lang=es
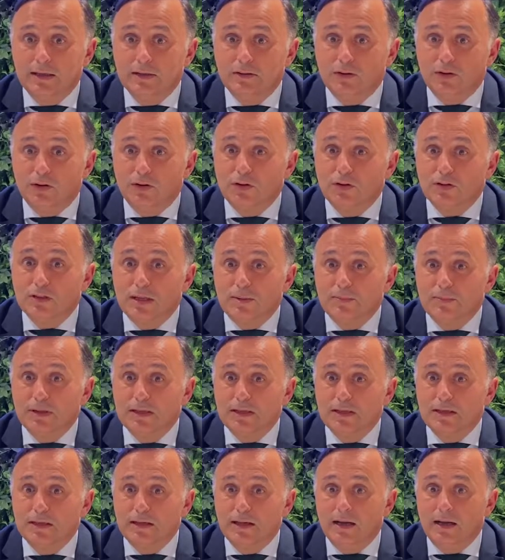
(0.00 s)
Yo creo que
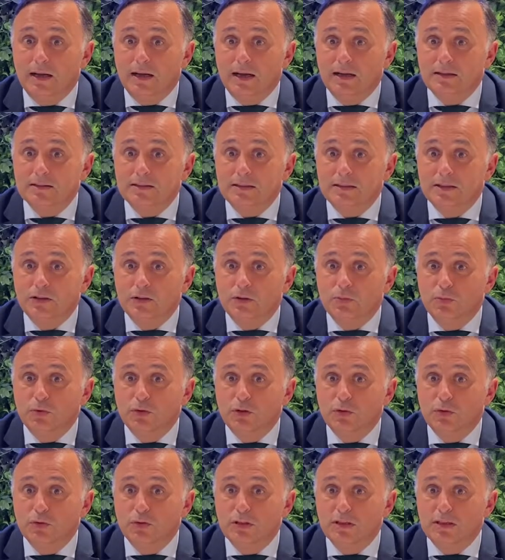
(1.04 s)
también han sido
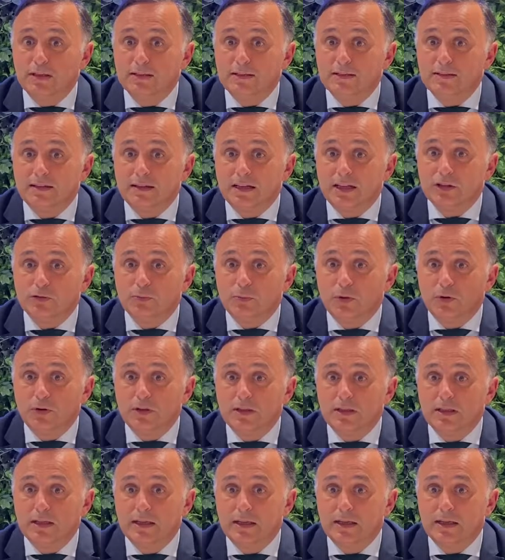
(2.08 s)
muy útiles las
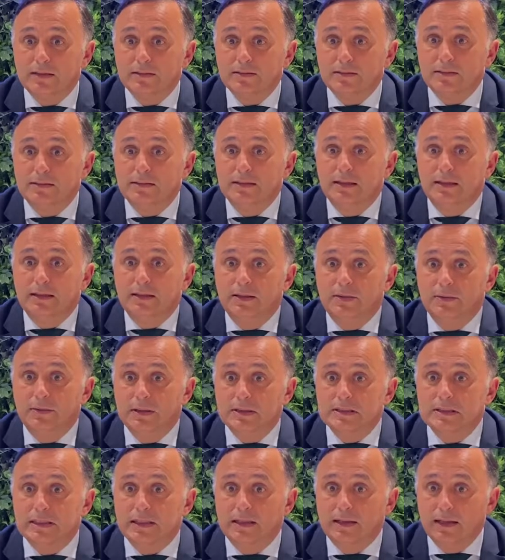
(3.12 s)
políticas de
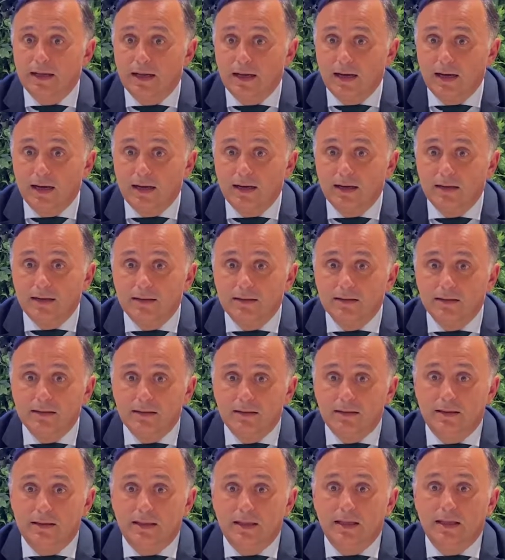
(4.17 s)
diversidad,
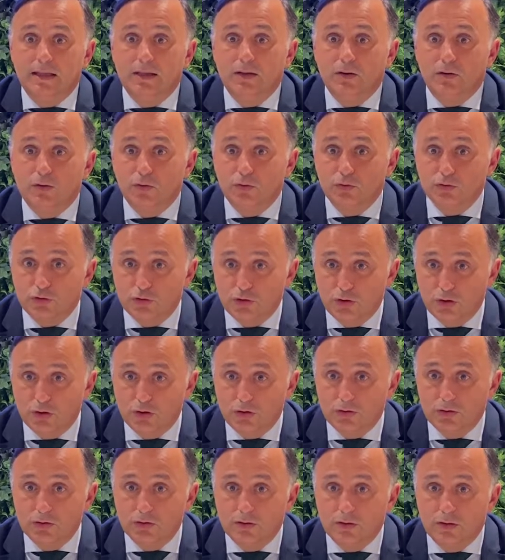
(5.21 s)
de
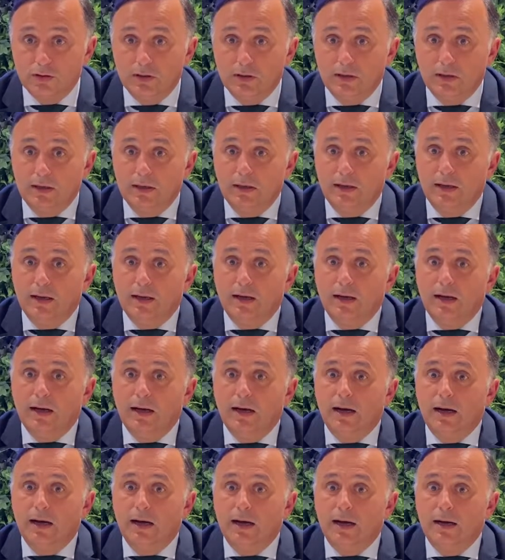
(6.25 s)
inclusión,
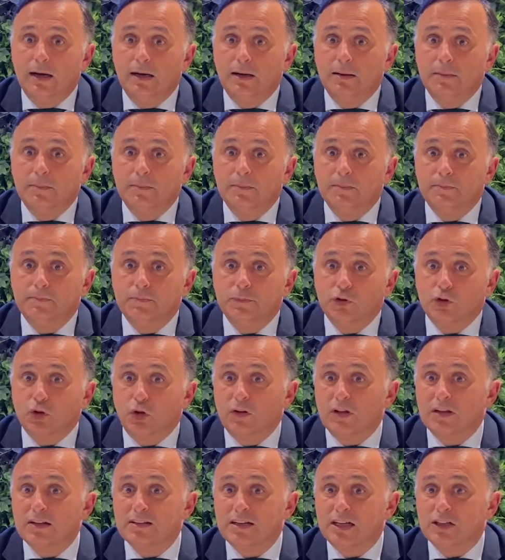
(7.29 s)
ah,
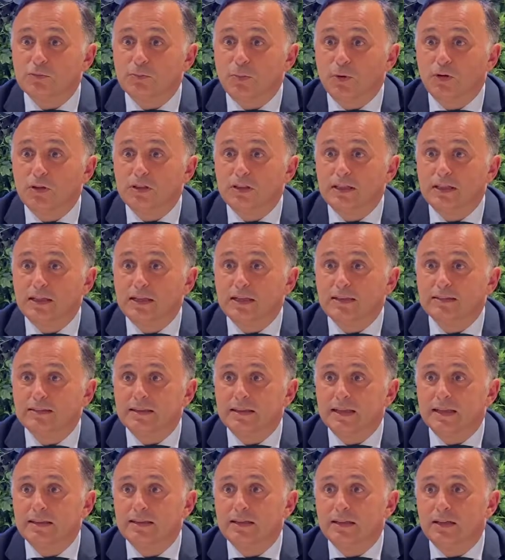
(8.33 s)
todas las políticas
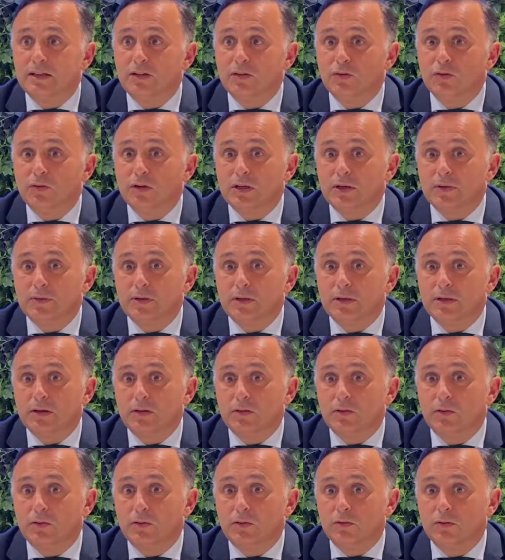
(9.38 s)
que han tenido que ver
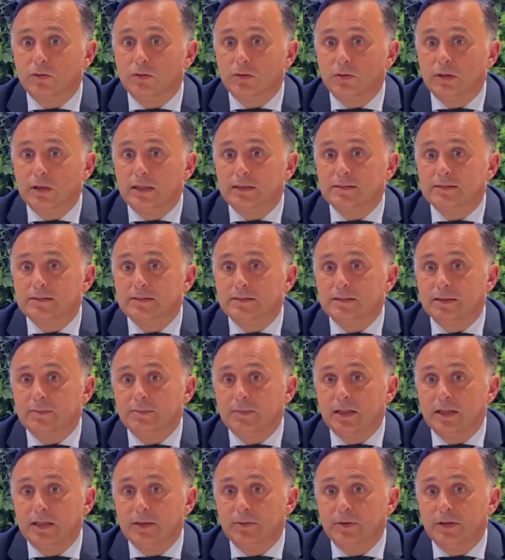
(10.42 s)
con el
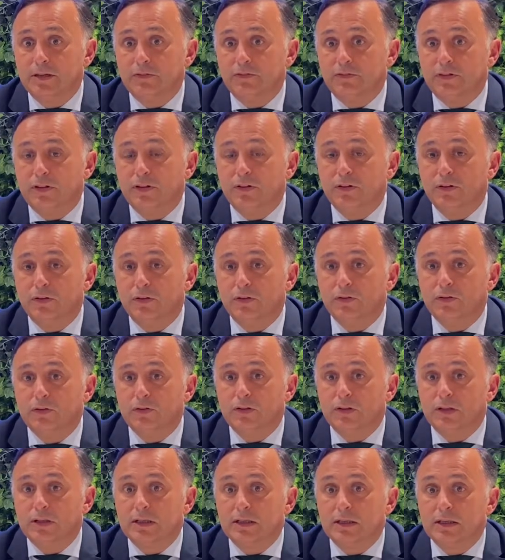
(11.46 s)
sistema de beneficios,
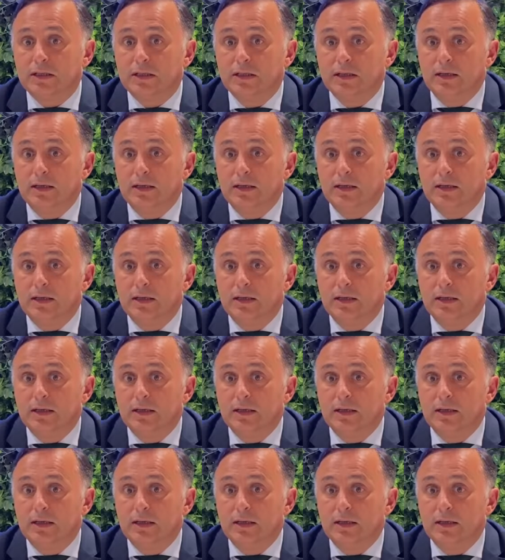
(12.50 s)
de,